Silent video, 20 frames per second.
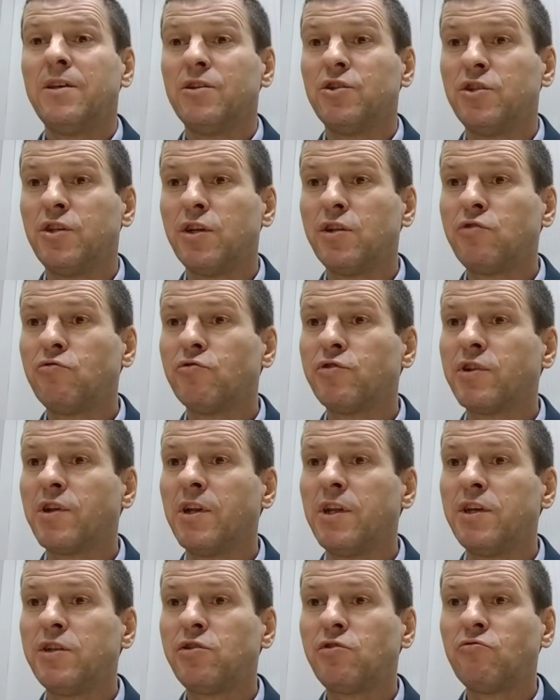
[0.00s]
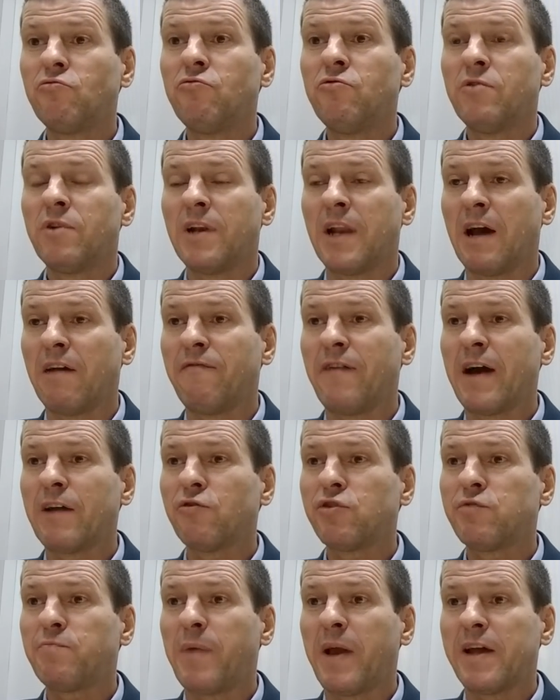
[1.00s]
Jesus Cristo lavar
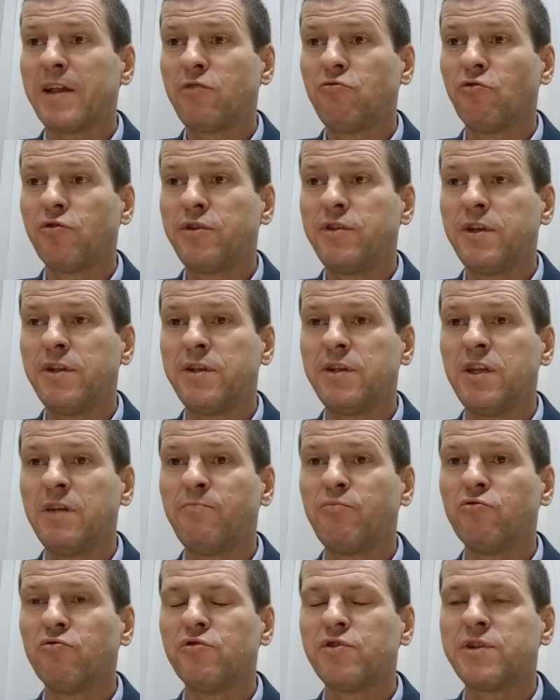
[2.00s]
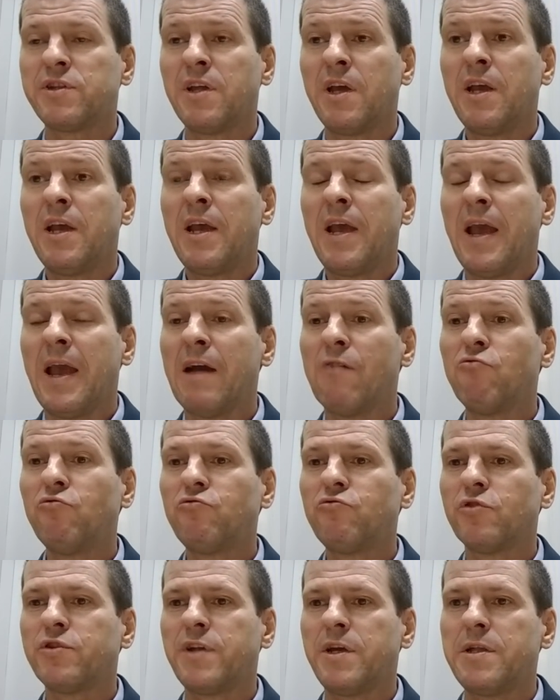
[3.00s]
os pés dos discípulos é um
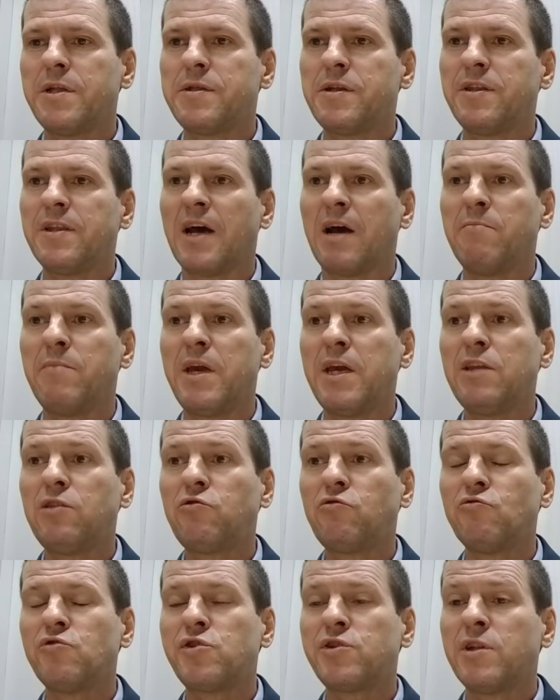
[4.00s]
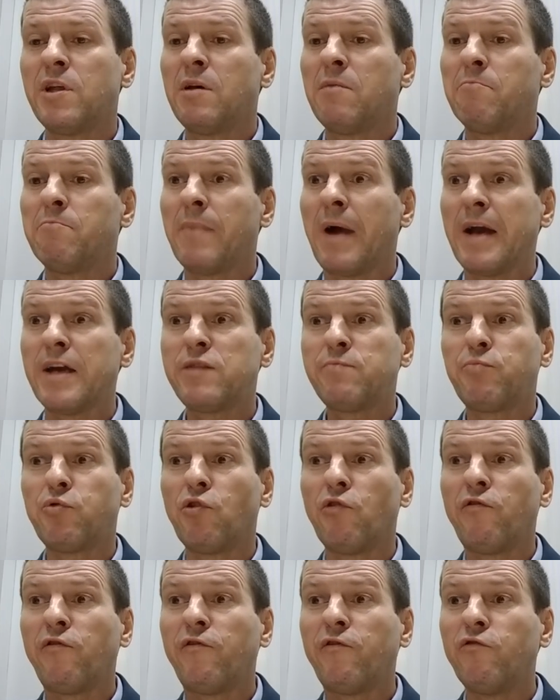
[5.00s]
dos ensinamentos mais
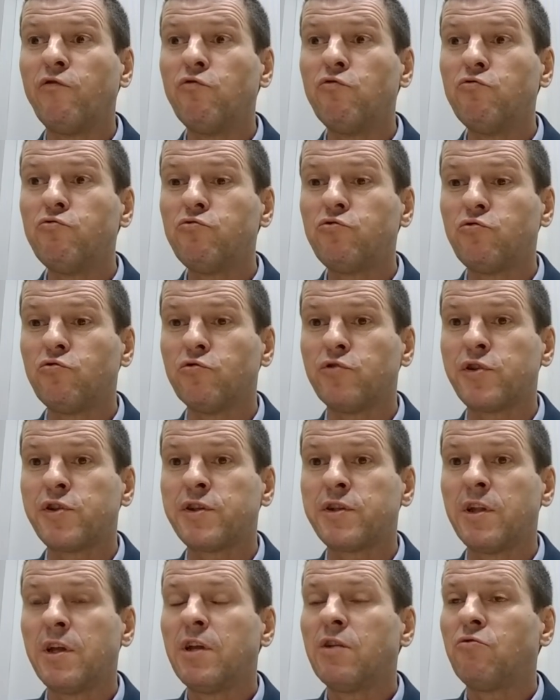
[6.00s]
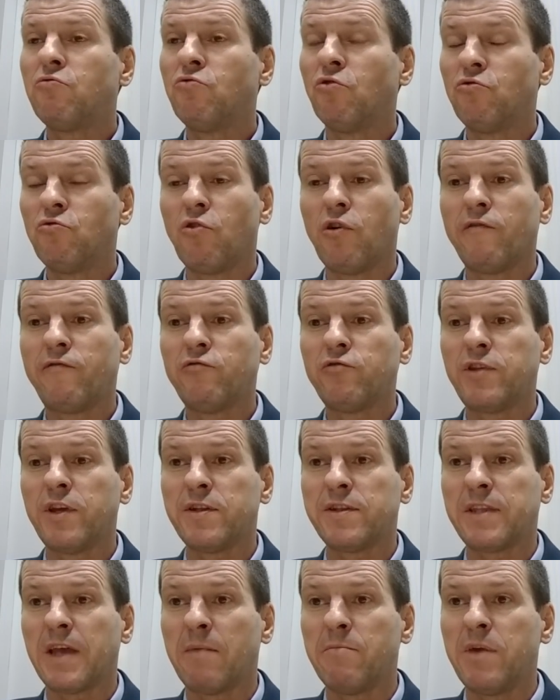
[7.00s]
profundos do Novo
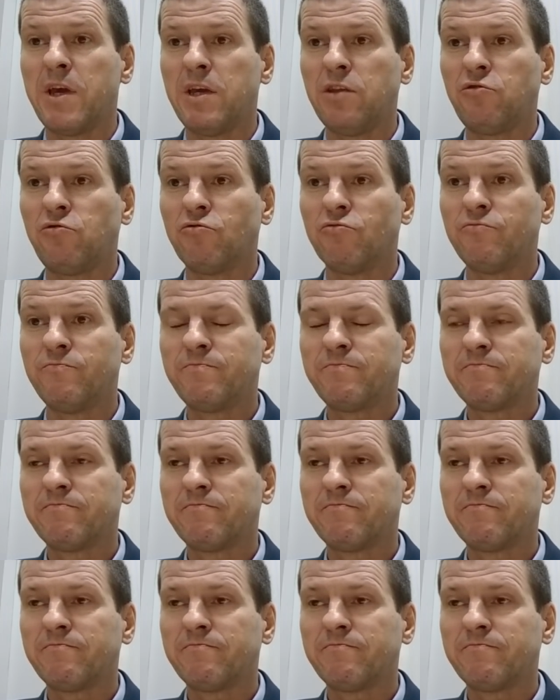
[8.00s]
Testamento.